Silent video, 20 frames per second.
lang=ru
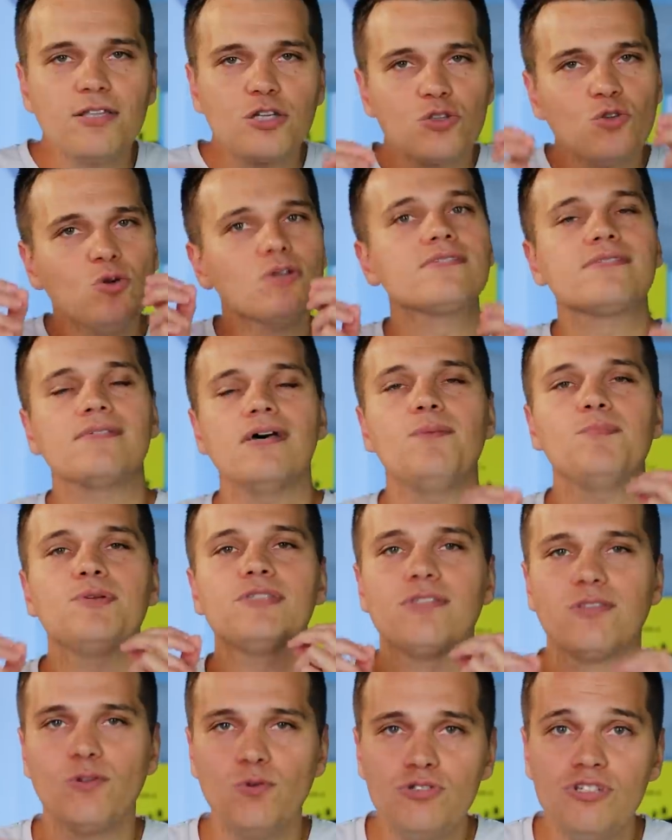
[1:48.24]
Это тот
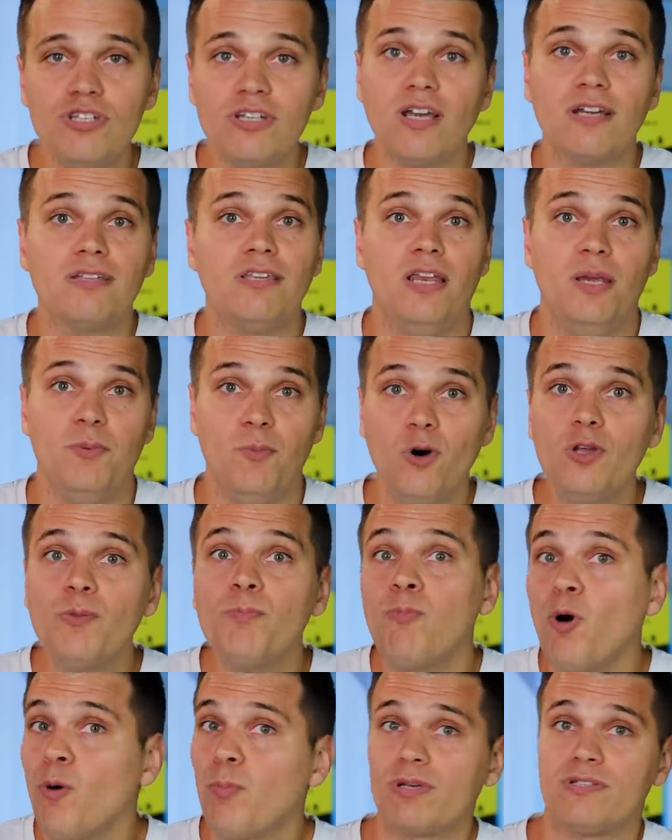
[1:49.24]
самый случай, когда
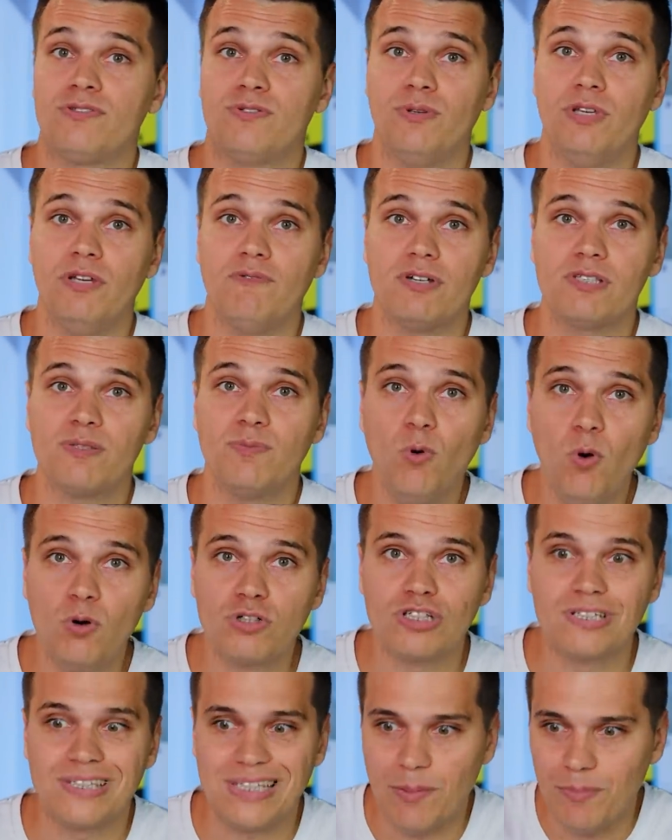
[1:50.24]
ремонт попросту
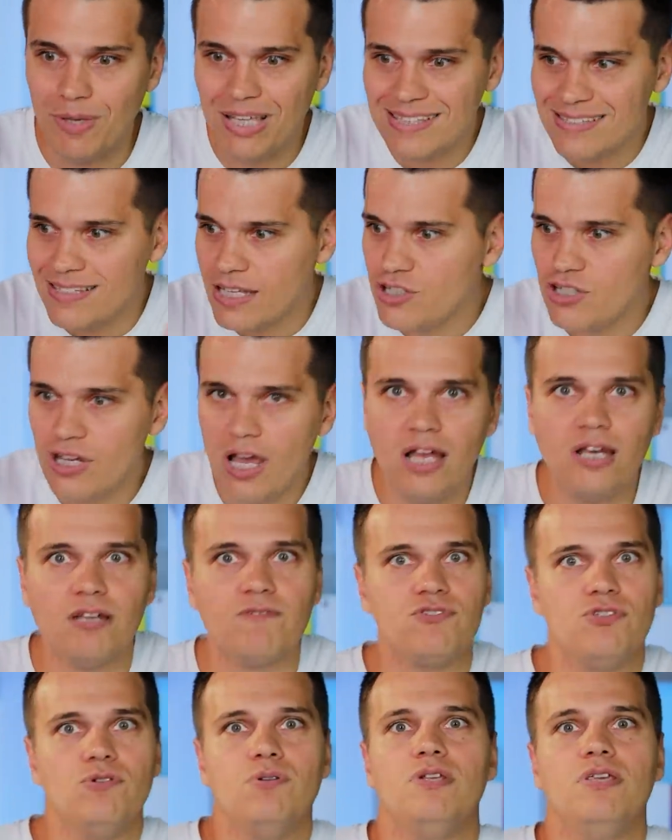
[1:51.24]
невозможен. Там
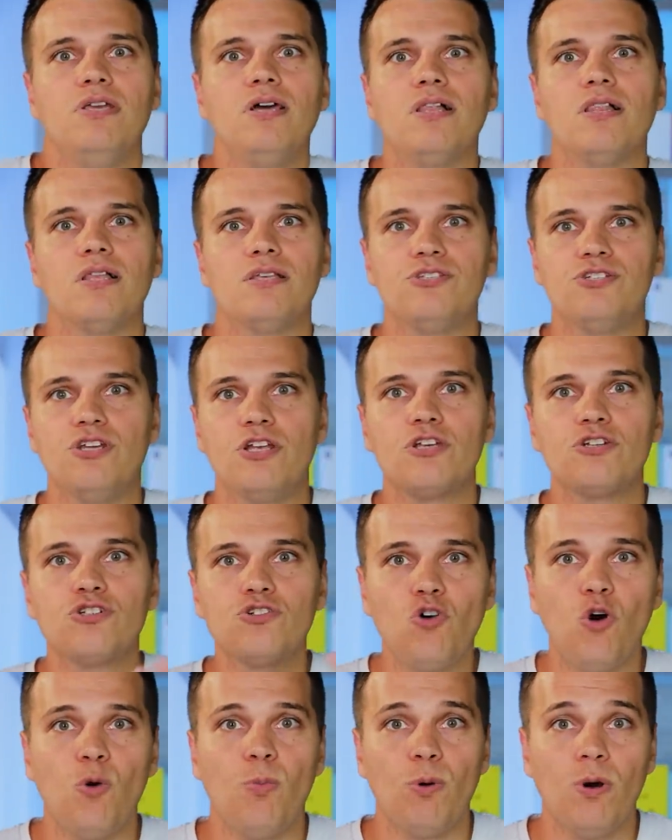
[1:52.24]
изначально все делалось
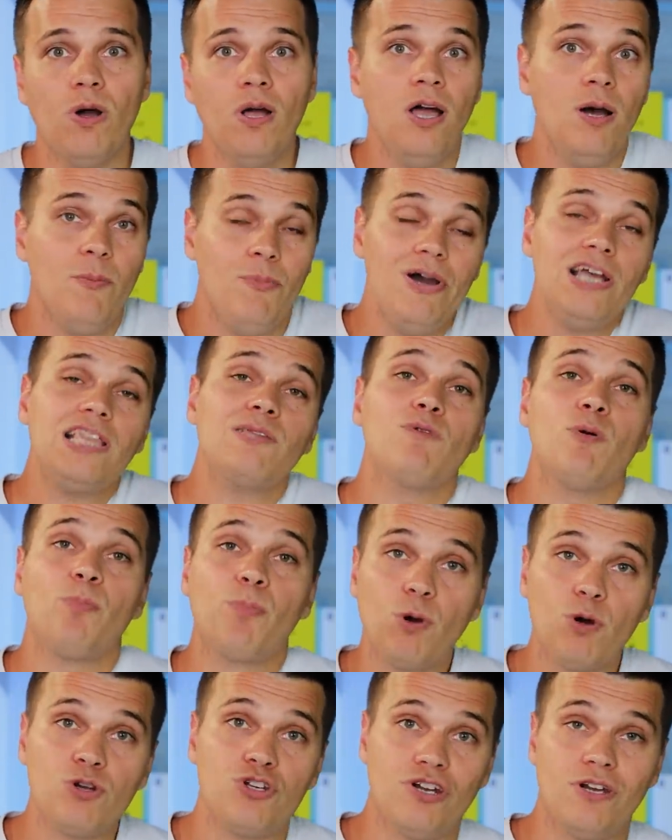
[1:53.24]
через жопу.
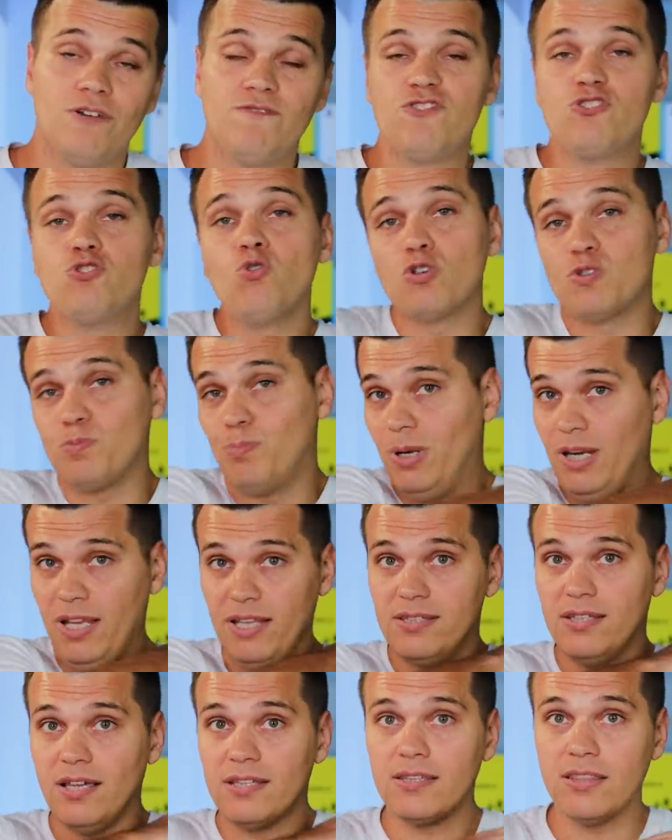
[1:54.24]
Поэтому проще все
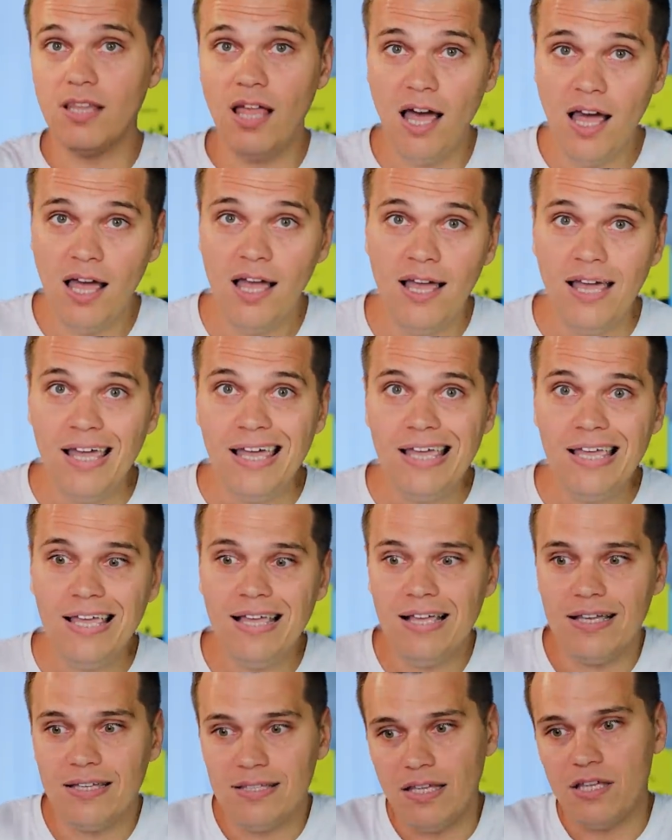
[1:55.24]
спалить дотла
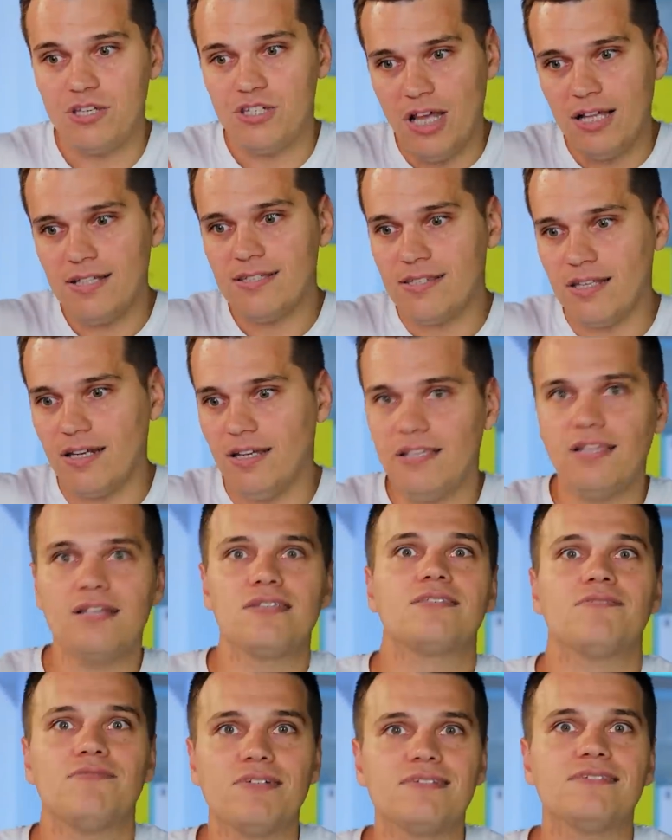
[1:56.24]
и на начать
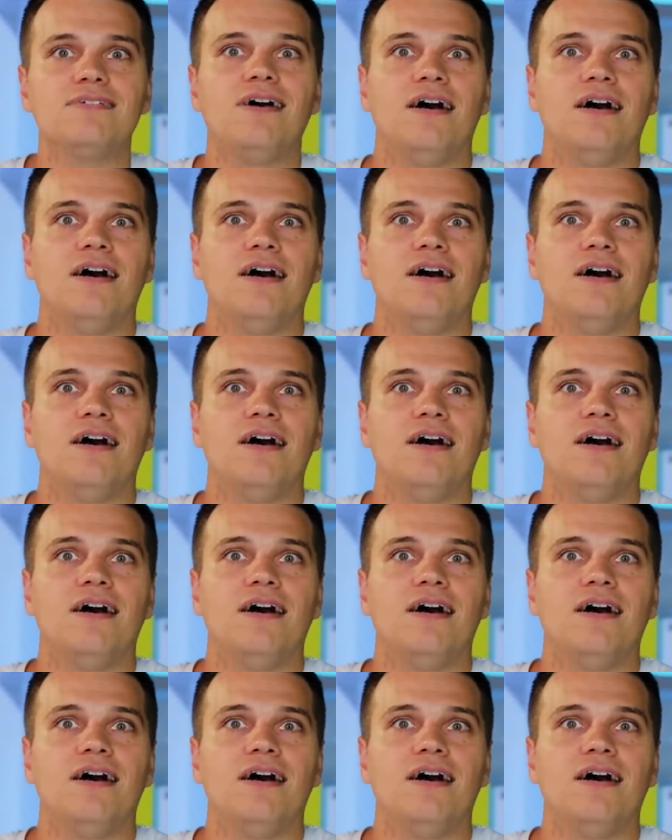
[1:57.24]
строительство